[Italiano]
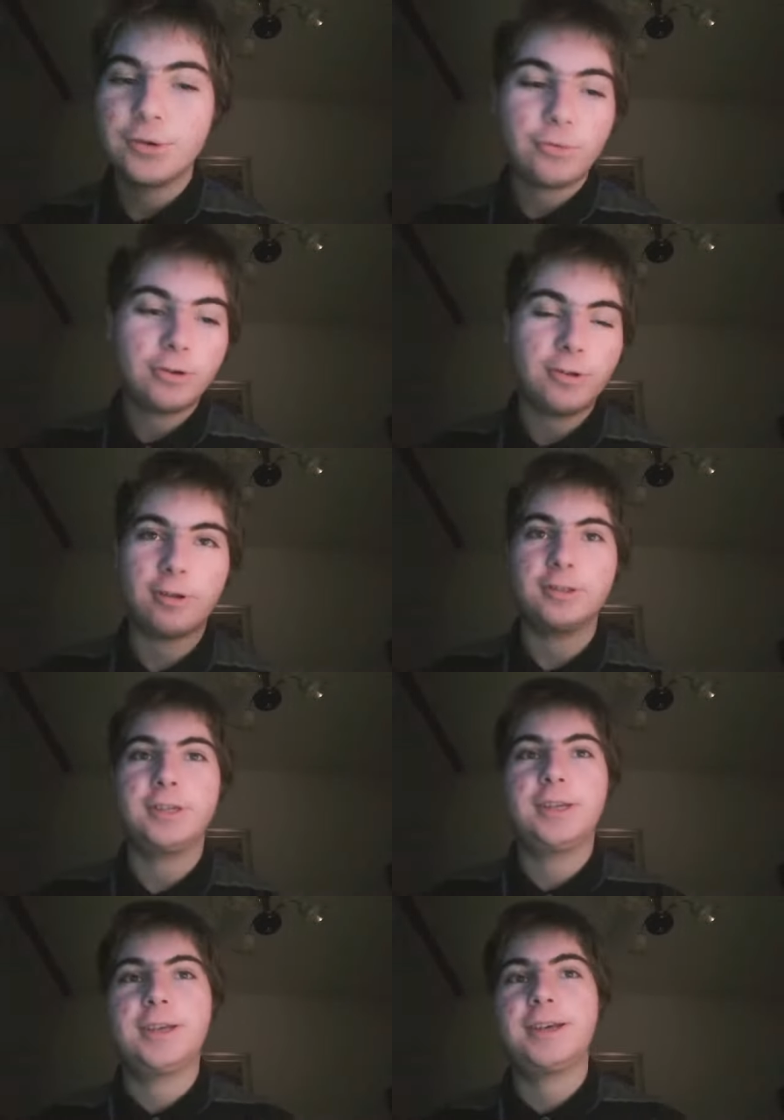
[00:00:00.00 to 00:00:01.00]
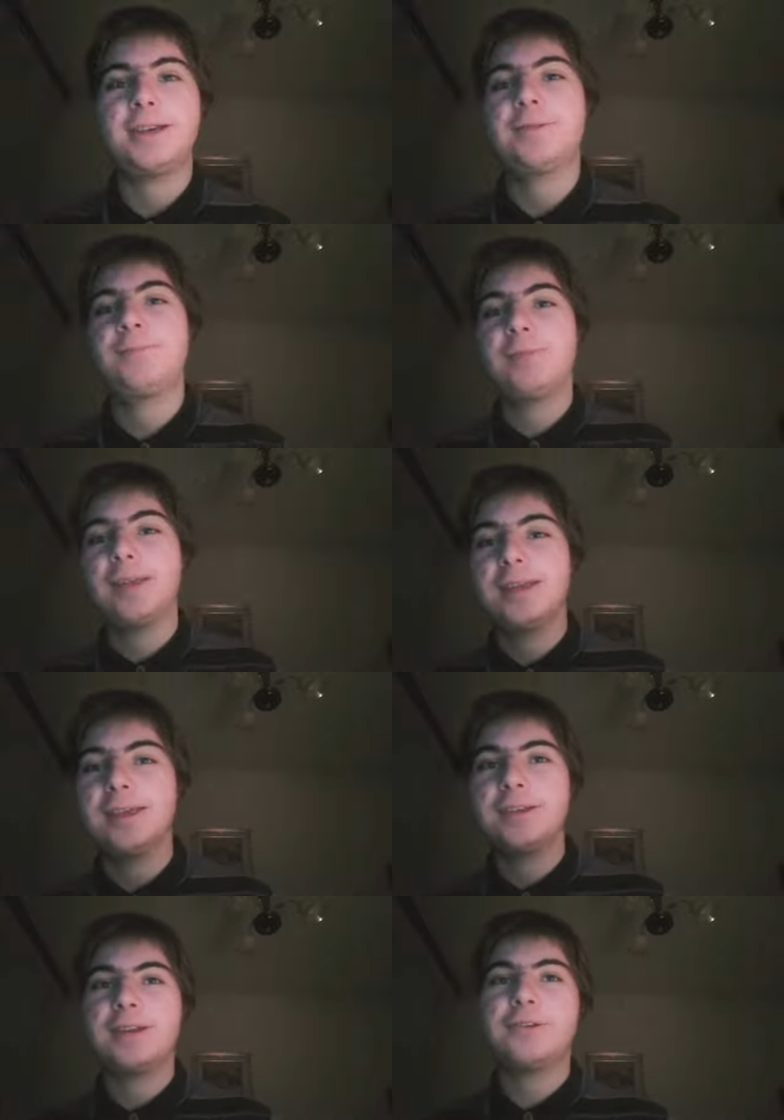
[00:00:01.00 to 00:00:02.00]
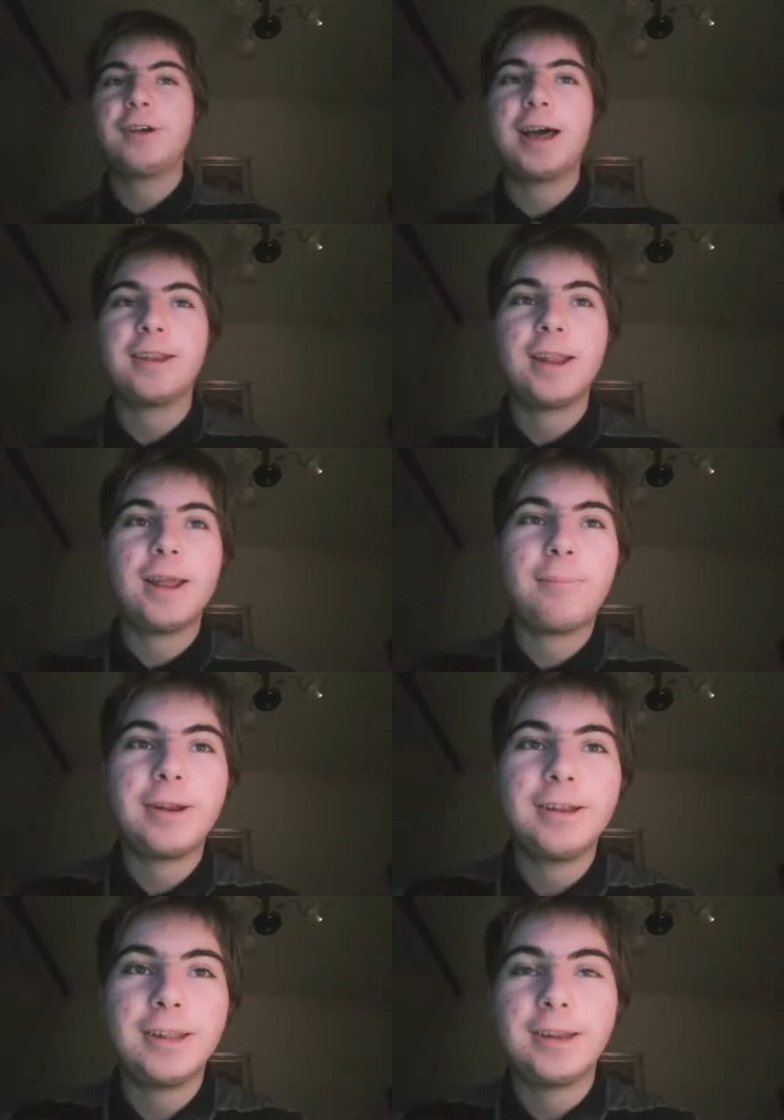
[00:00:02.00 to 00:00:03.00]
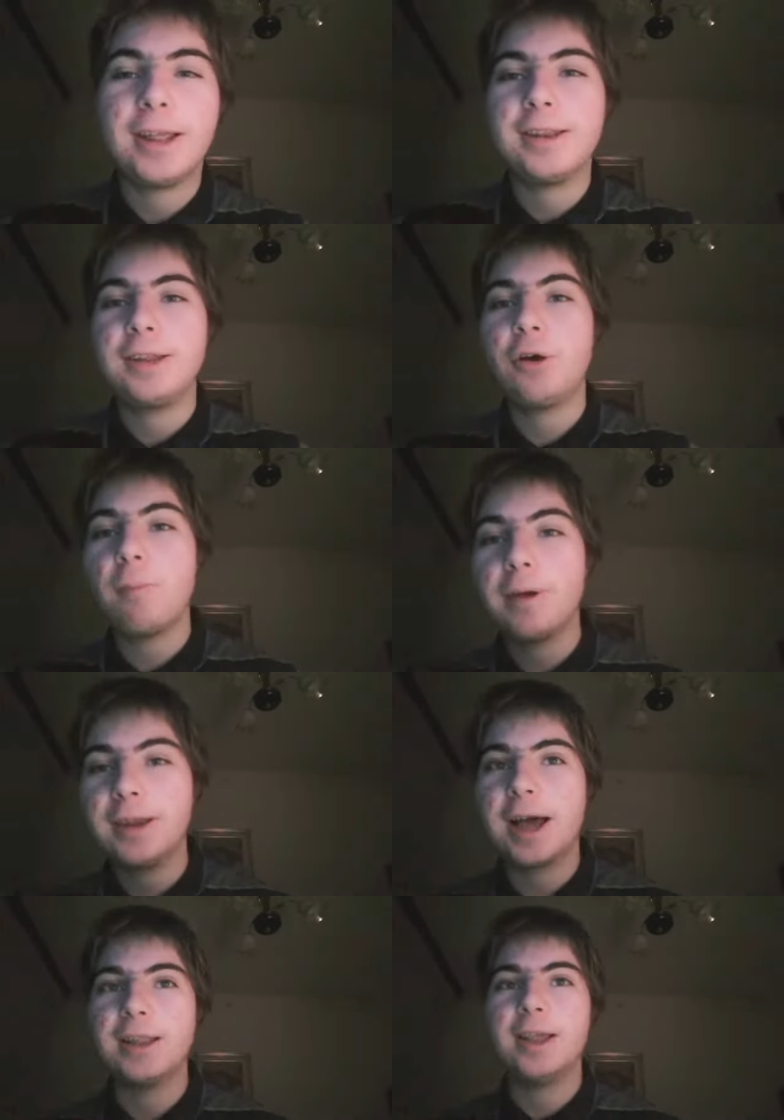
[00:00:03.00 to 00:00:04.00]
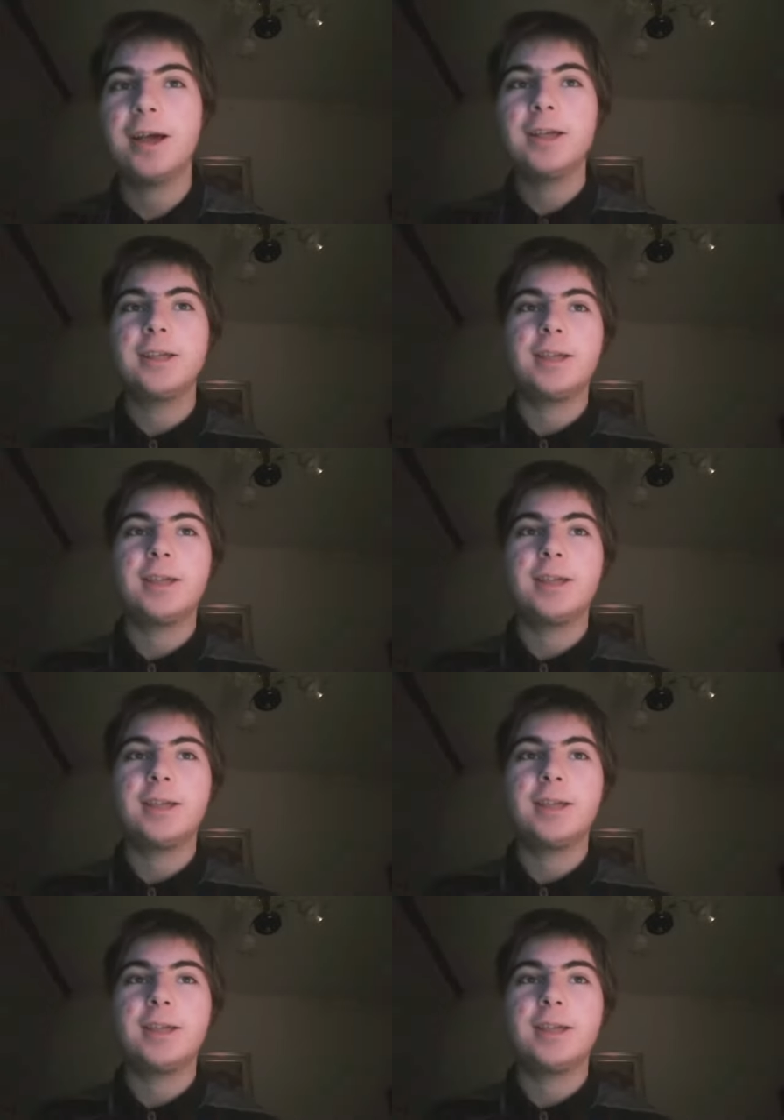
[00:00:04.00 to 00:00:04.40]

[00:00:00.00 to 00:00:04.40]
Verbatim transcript: Quest'oggi eh, si è giocata la partita di Coppa Italia,